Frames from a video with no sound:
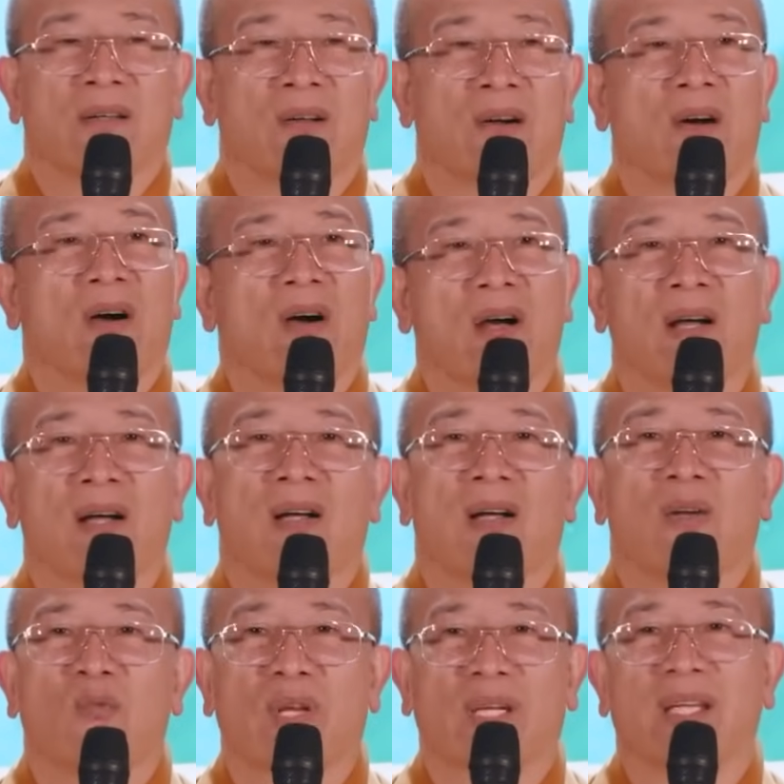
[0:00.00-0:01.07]
có
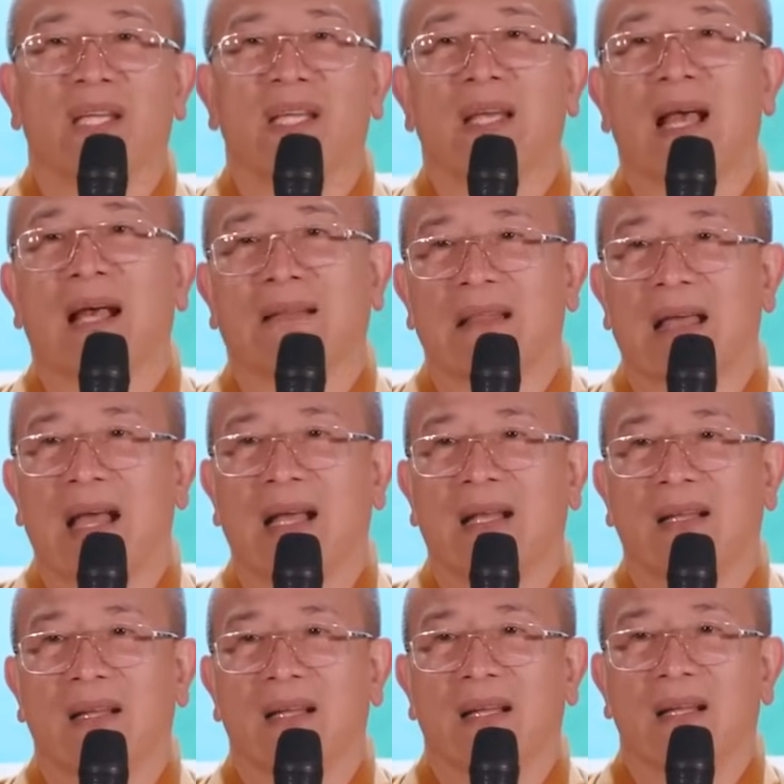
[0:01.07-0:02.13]
nguyệt kỳ hàng tháng,
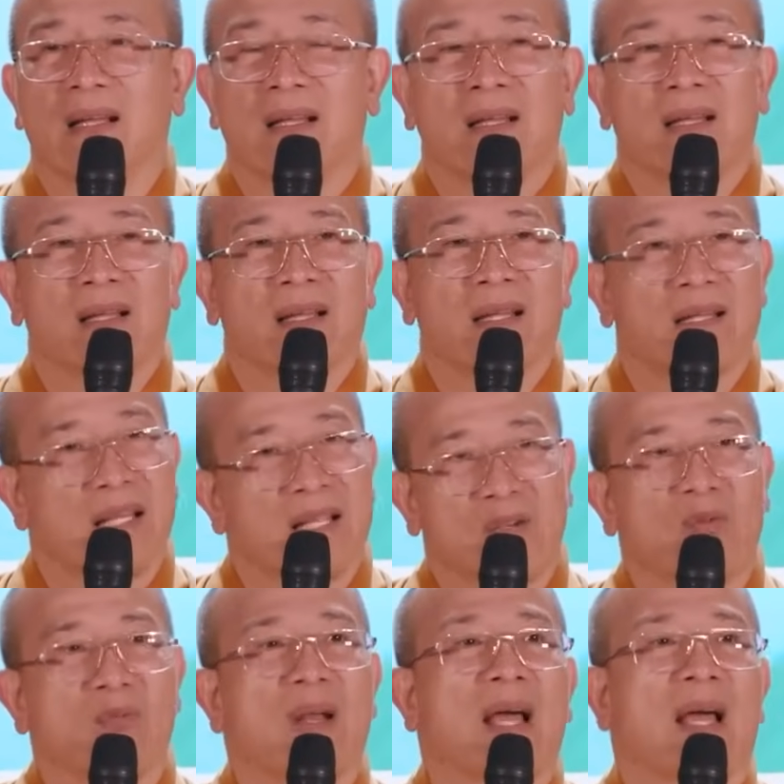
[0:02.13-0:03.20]
cái đấy
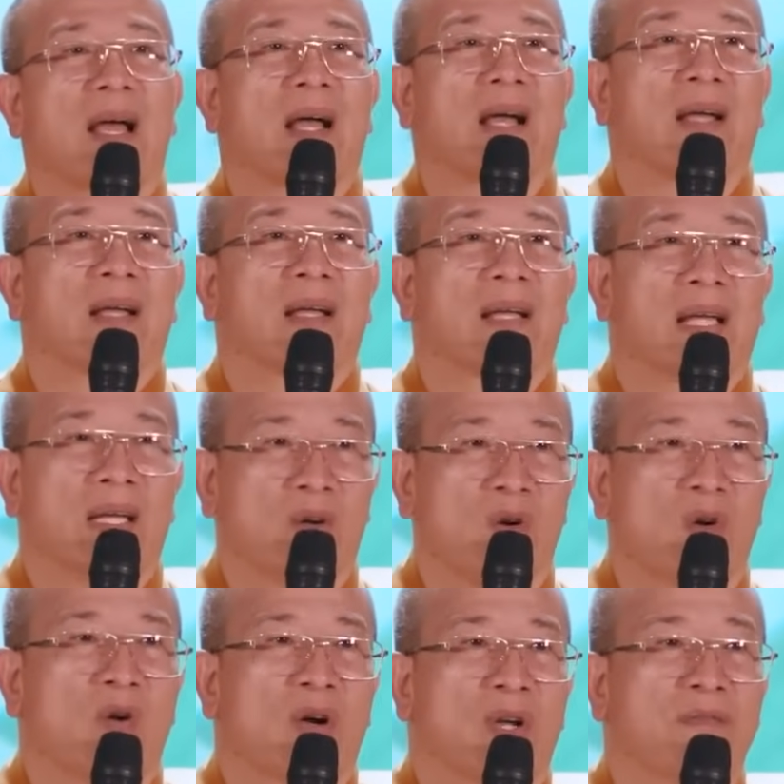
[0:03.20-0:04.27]
cũng là cái
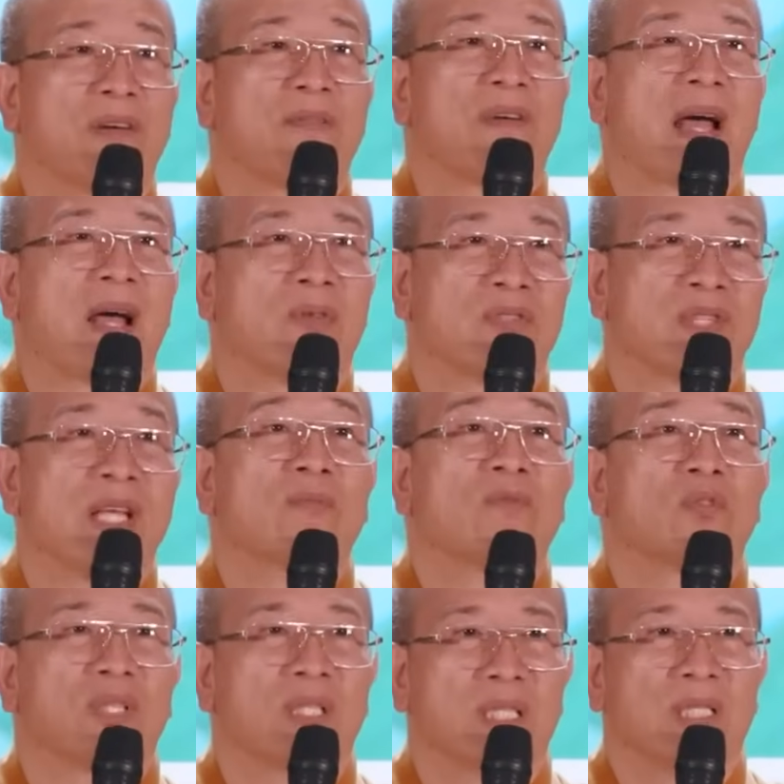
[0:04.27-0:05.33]
khổ, cái vất vả của chị em
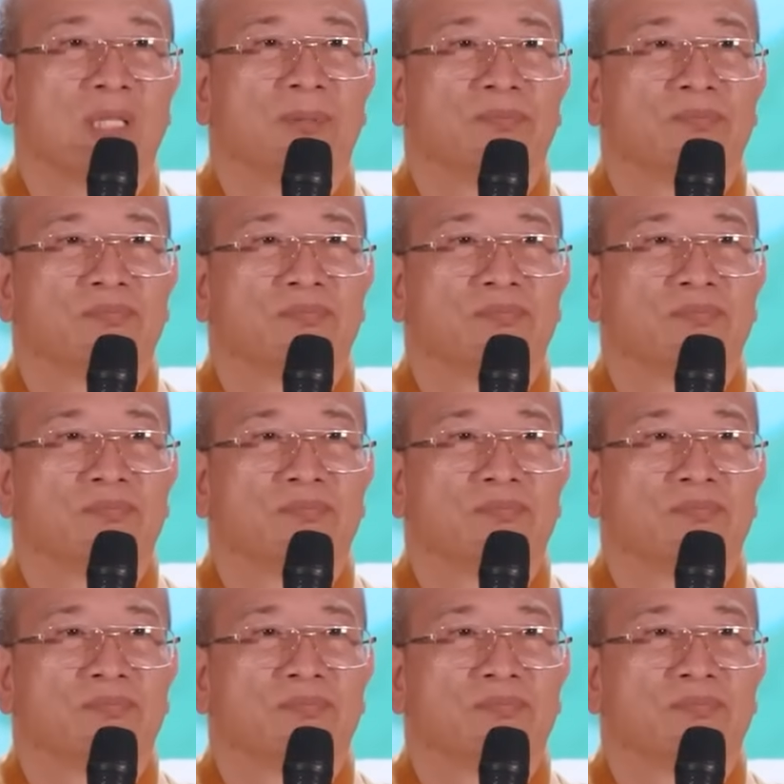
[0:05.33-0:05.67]
phụ nữ.